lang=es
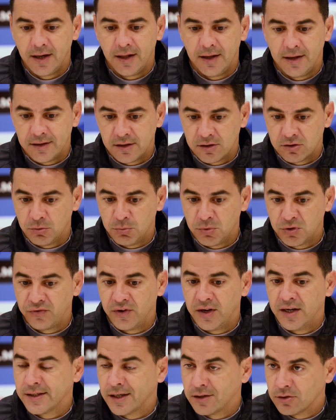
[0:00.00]
si somos
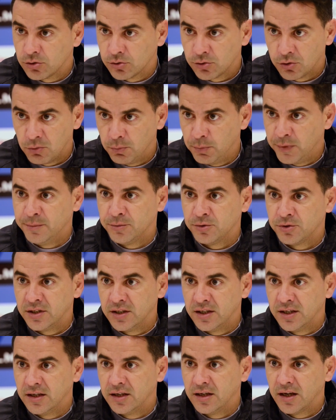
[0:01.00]
fieles a nosotros mismos
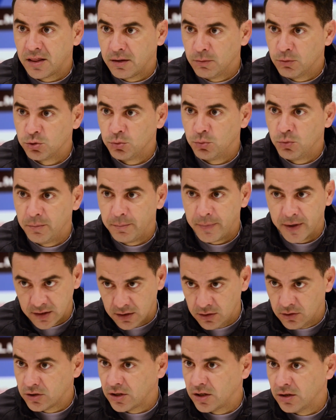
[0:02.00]
y hacemos un buen
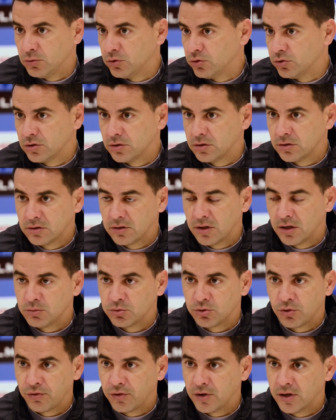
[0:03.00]
partido, tenemos,
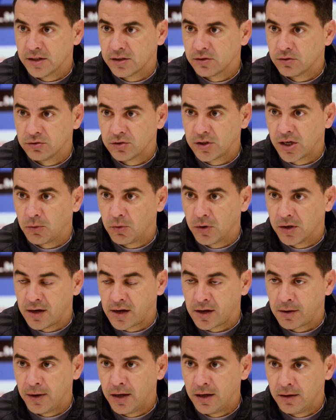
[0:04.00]
tenemos opciones contra cualquier
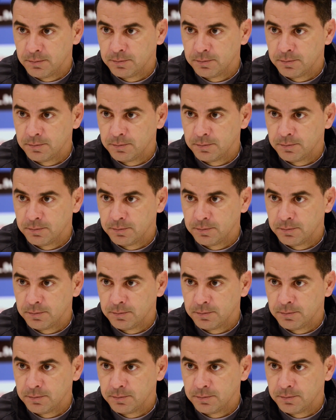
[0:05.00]
rival.